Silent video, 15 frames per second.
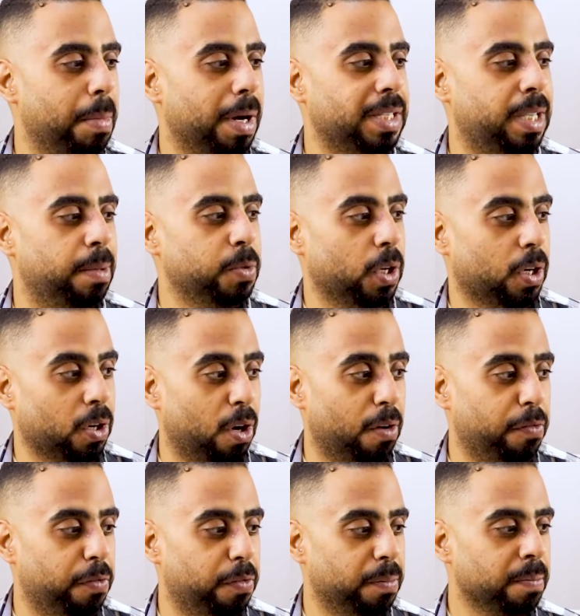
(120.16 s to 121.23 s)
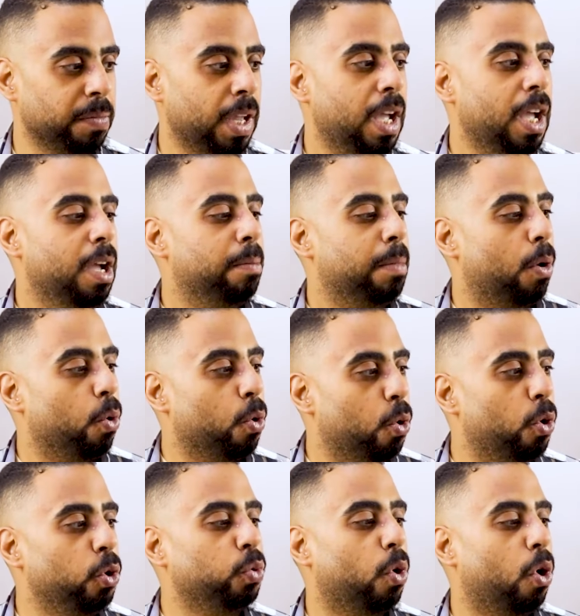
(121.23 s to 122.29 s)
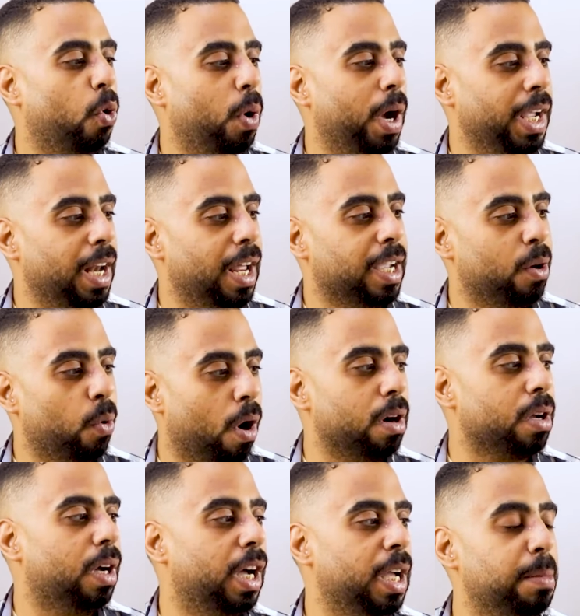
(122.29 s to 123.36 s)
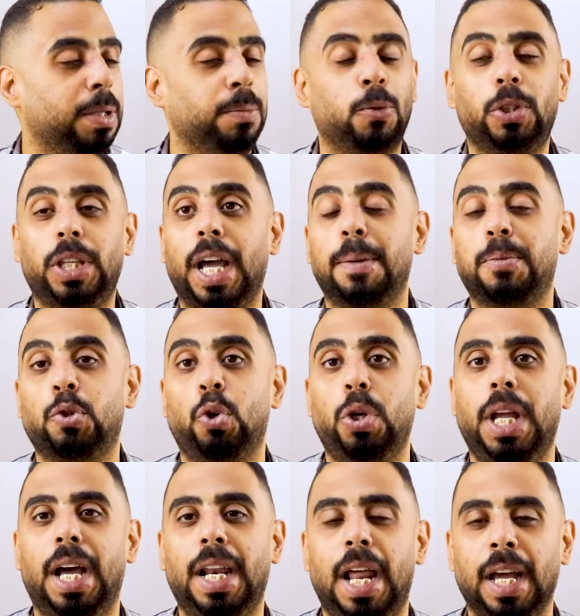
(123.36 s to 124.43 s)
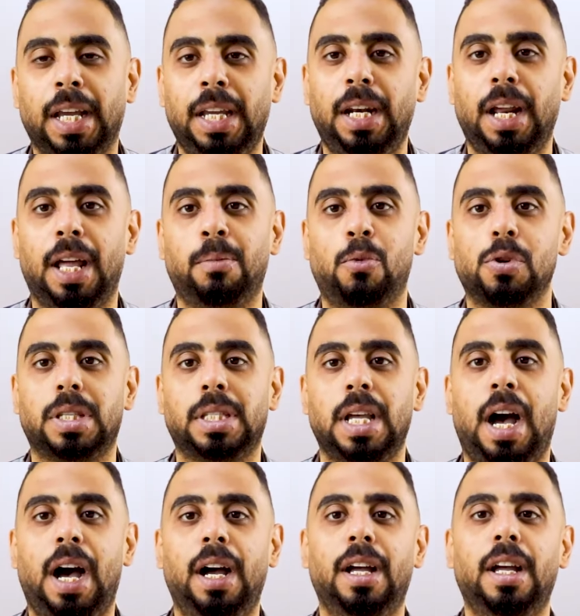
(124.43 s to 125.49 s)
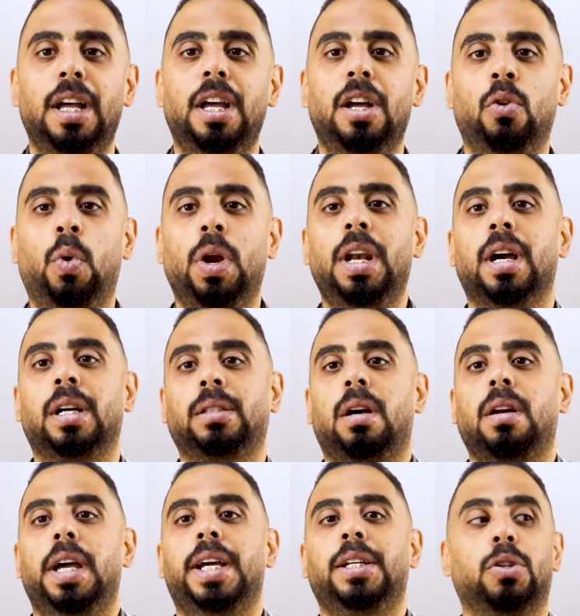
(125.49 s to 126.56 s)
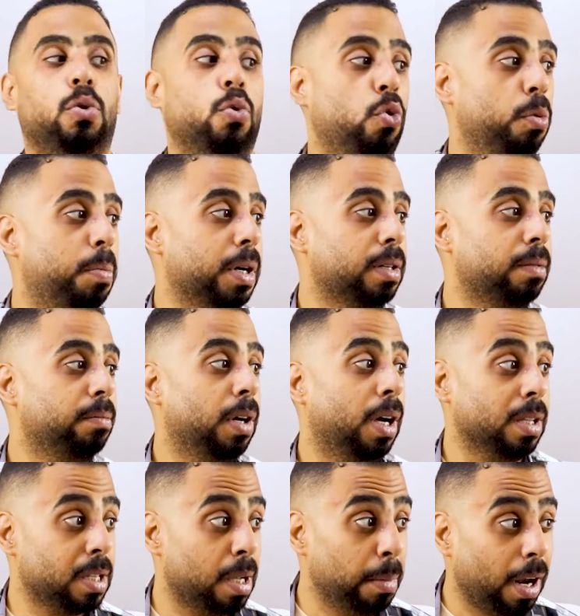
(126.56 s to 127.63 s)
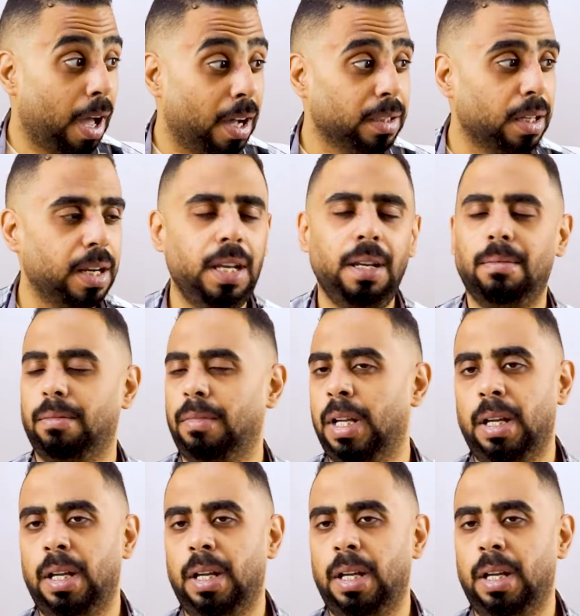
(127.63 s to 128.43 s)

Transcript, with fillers: ومكسيم صراف موجود وهو إلى جوار قائمة منتخب سوريا الأخيرة الموسعة واللي اختارها هكتور كوبر عصام الحضري